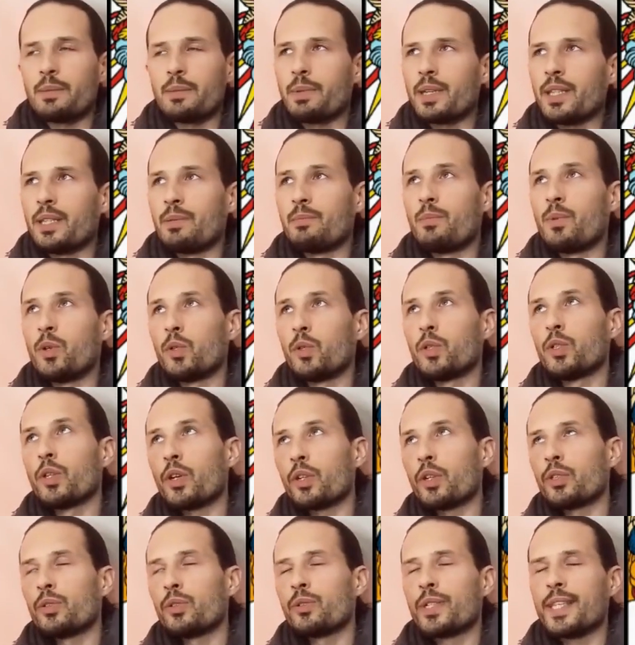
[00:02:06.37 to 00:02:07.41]
et pas des
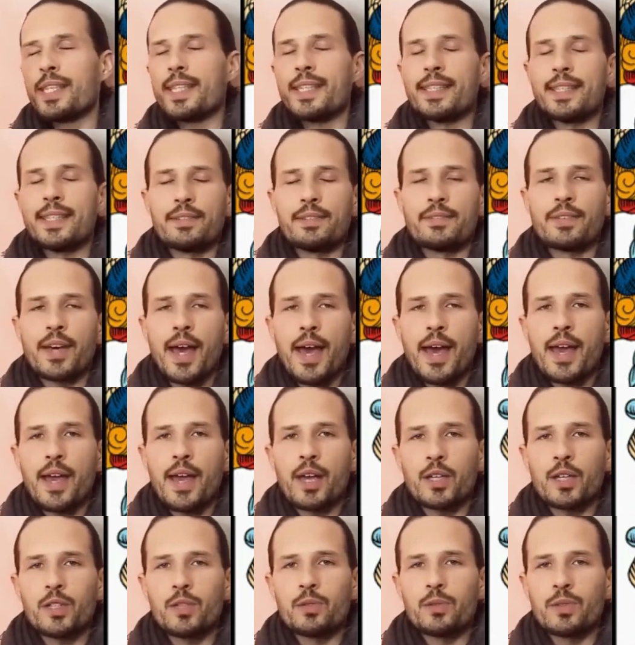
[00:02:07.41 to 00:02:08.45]
blogueurs yogis, des vrais
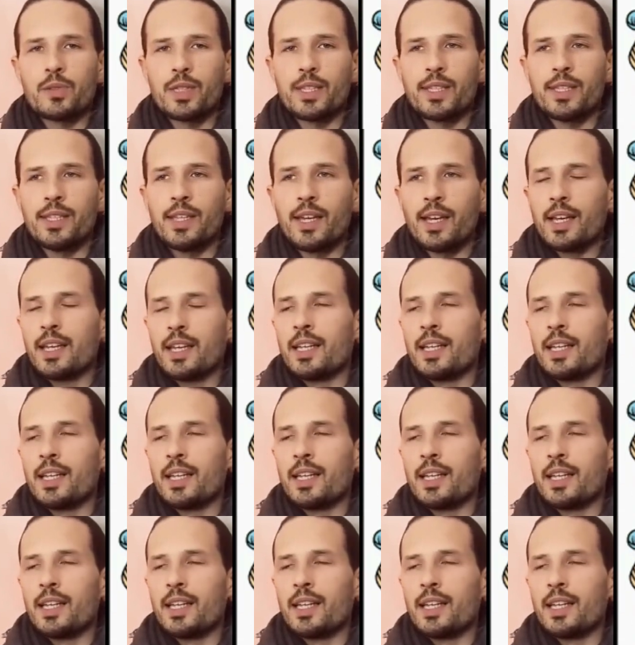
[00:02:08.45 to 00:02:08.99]
yogis